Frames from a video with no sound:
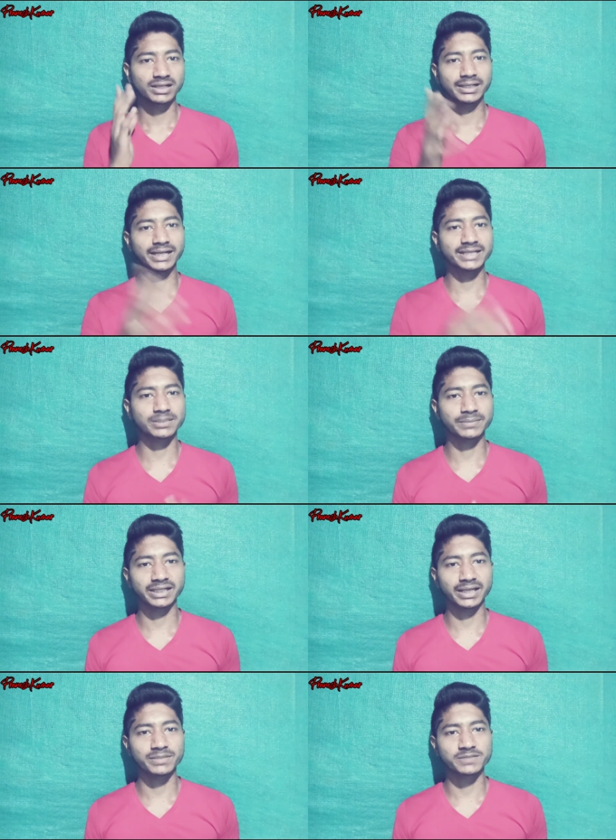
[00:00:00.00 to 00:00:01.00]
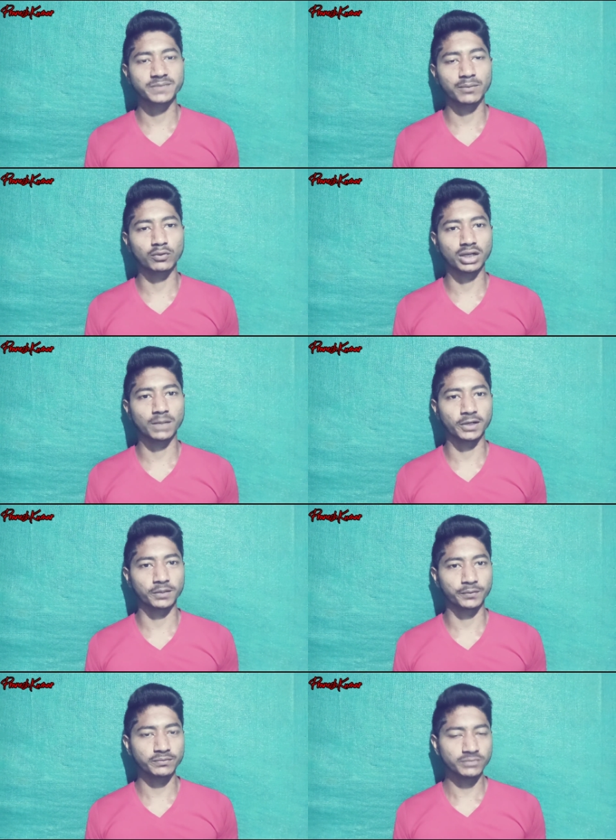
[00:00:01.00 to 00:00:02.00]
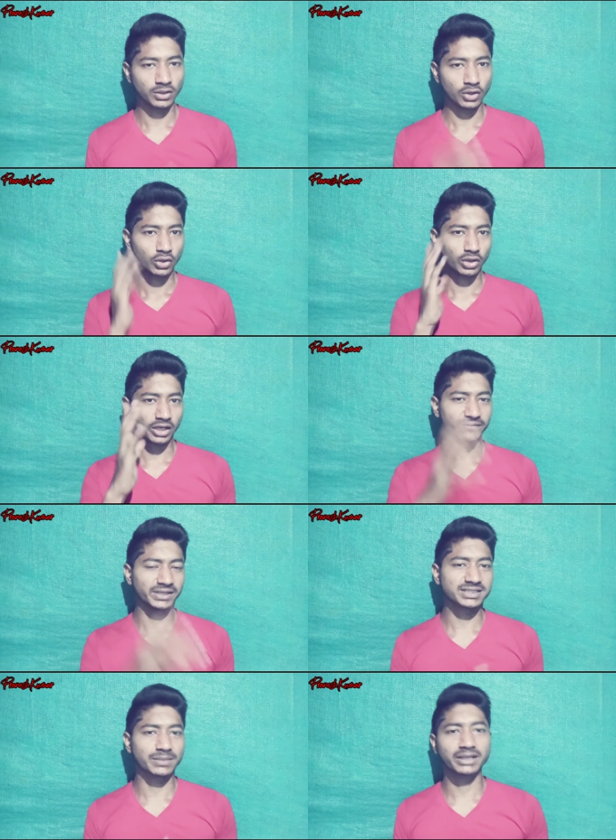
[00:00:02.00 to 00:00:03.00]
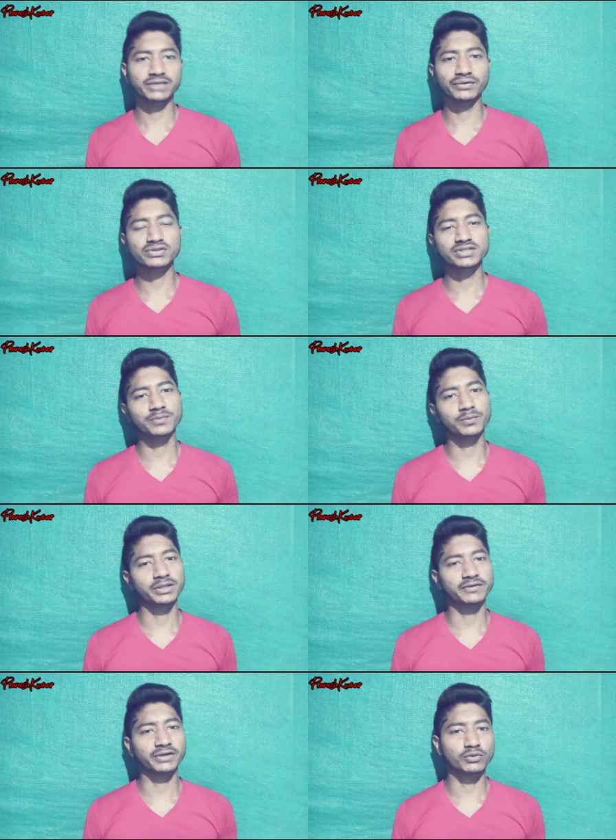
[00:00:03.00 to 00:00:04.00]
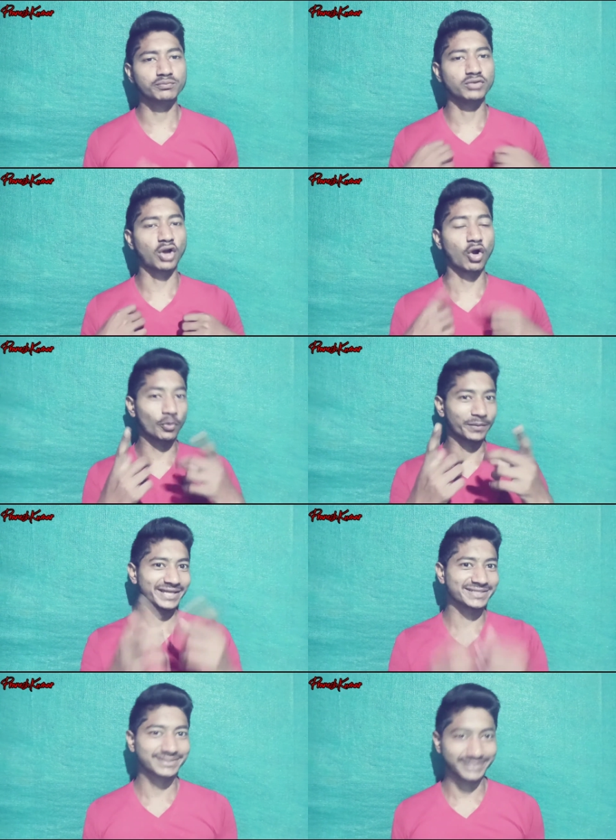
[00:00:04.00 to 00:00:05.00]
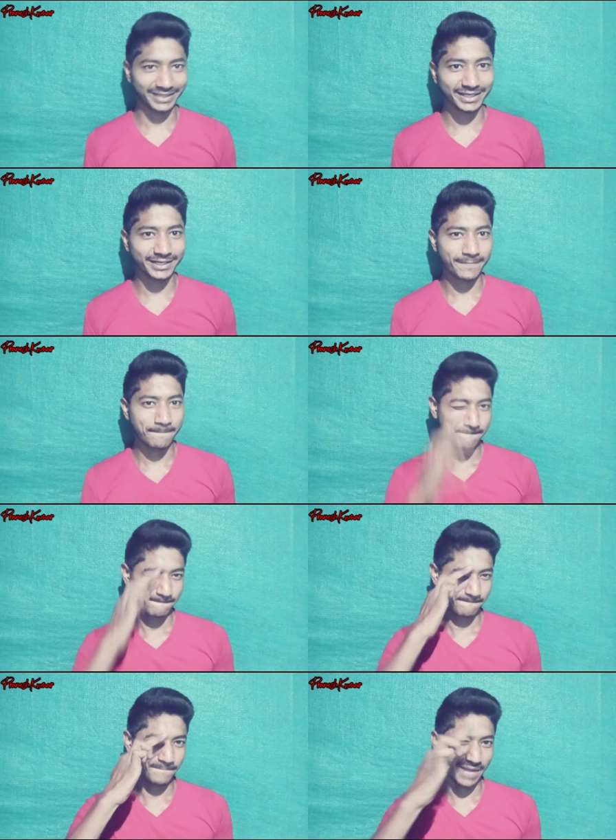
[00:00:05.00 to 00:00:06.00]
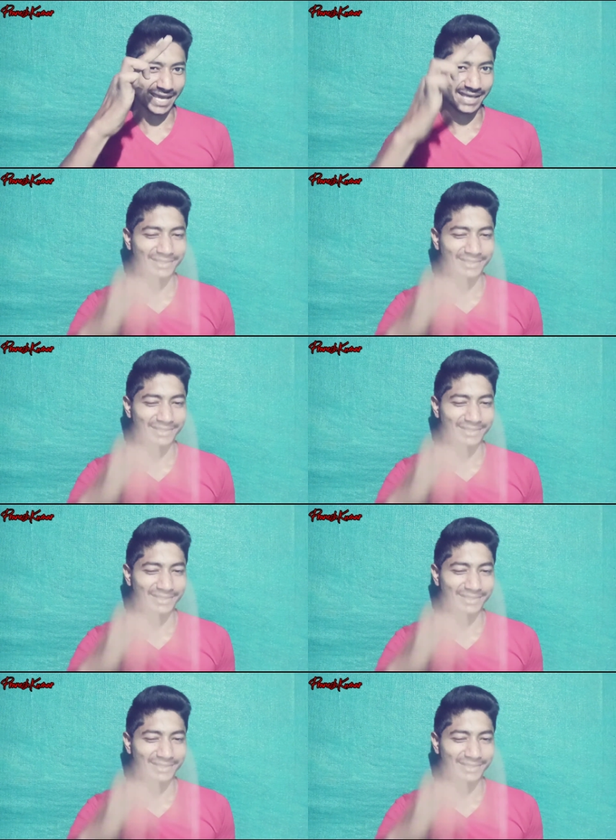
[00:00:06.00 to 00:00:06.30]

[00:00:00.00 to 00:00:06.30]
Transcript: லேட்டஸ்ட் அப்டேட்டை மிஸ் பண்ணாமல் உங்களால் பார்க்க முடியும் ஓகே ஃப்ரெண்ட்ஸ் நம்ம அடுத்த வீடியோவில் சந்திப்போம் அது வரைக்கும் நாங் உப்னேஷ் டேக் கேர் பாய்